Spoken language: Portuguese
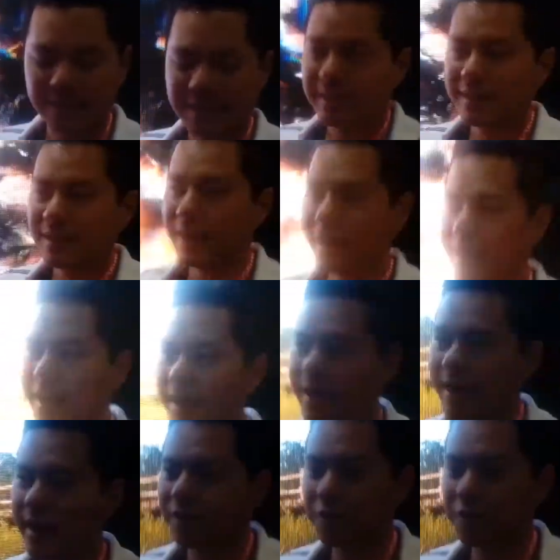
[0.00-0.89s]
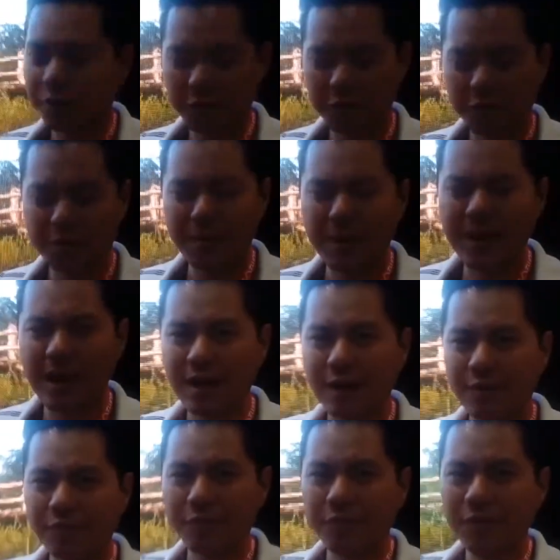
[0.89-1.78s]
Guerreiro,
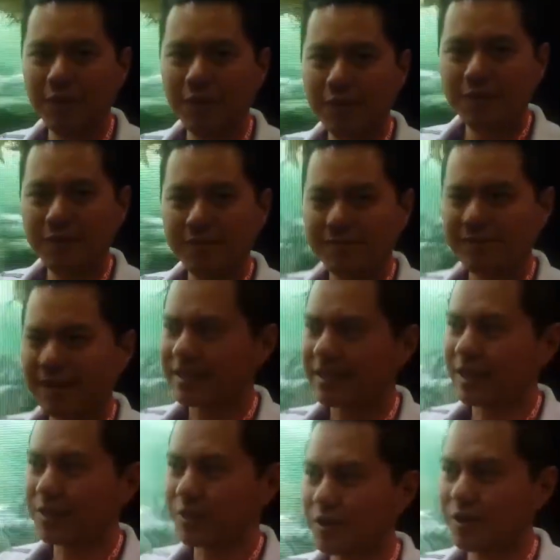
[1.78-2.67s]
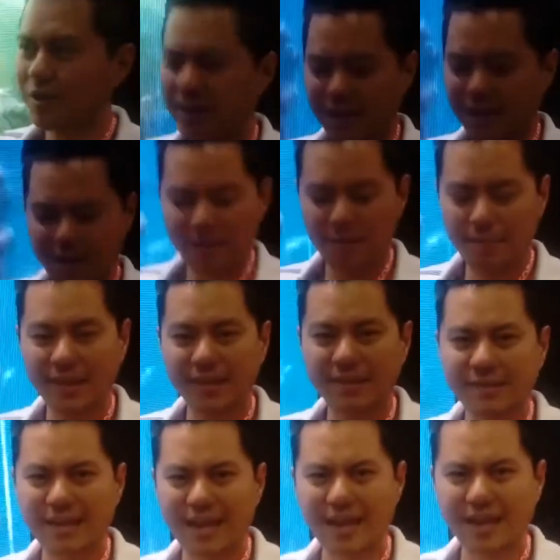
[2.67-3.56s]
mago, caçadora,
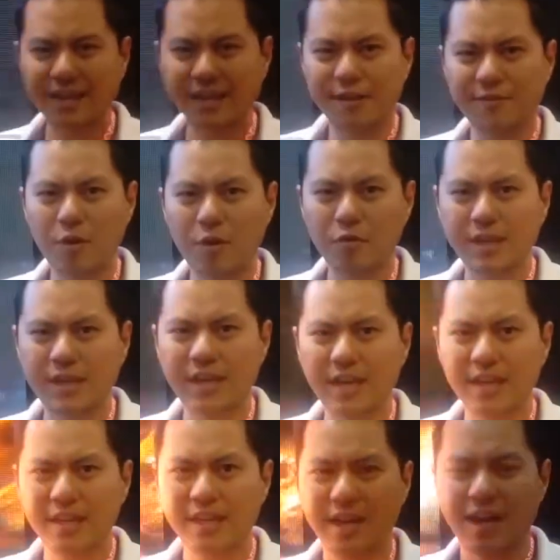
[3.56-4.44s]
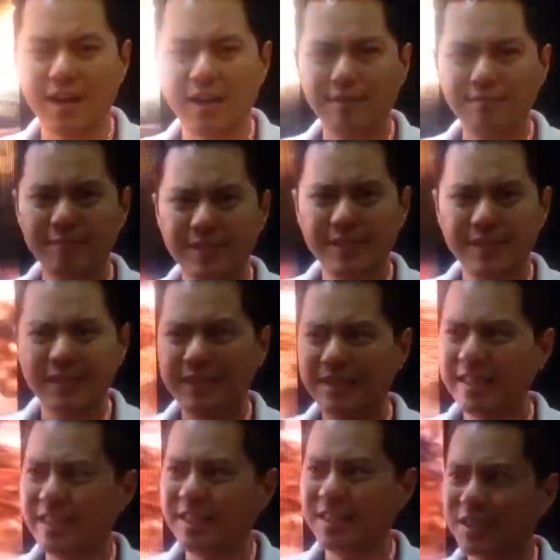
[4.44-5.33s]
berserker, valquíria,
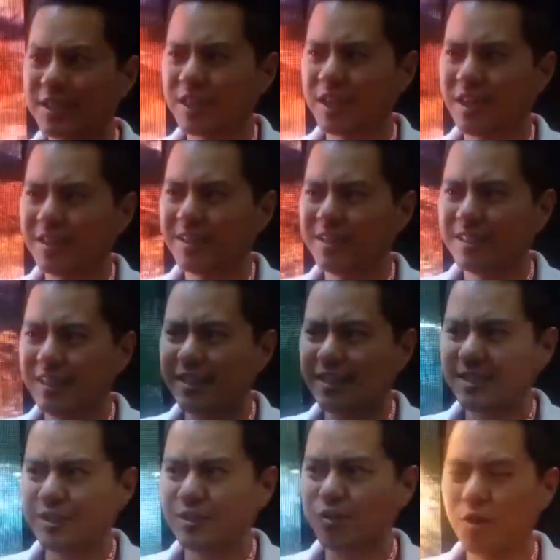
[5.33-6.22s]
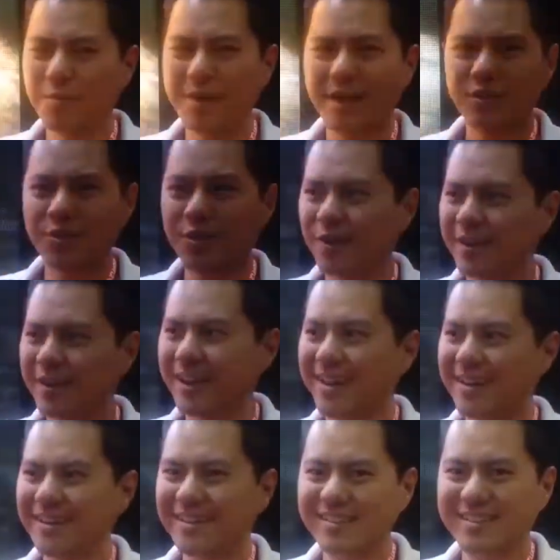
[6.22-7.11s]
ninja,
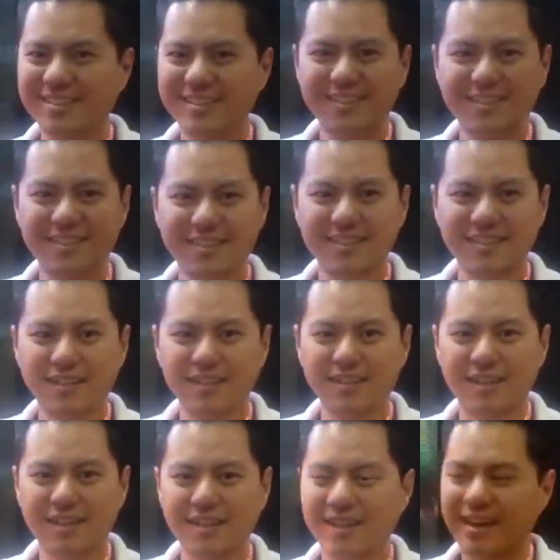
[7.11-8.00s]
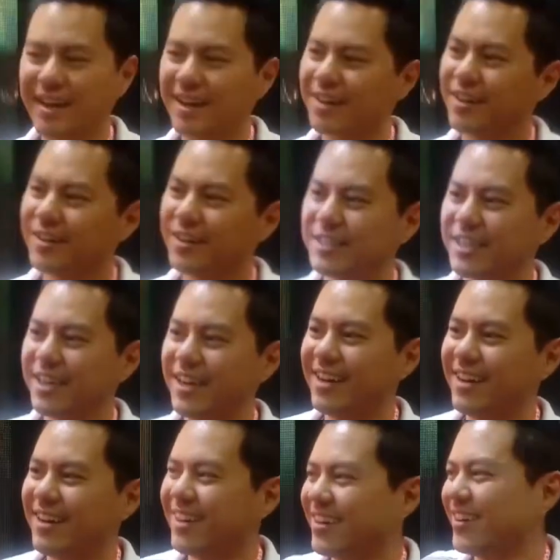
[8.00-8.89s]
domadora, Agora
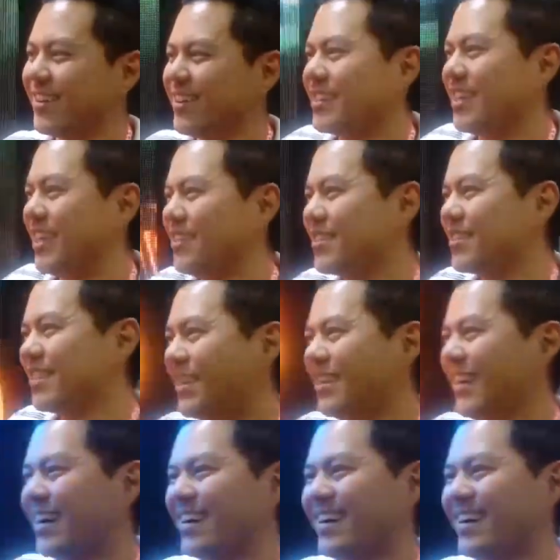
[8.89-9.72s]
já, agora já deu certo.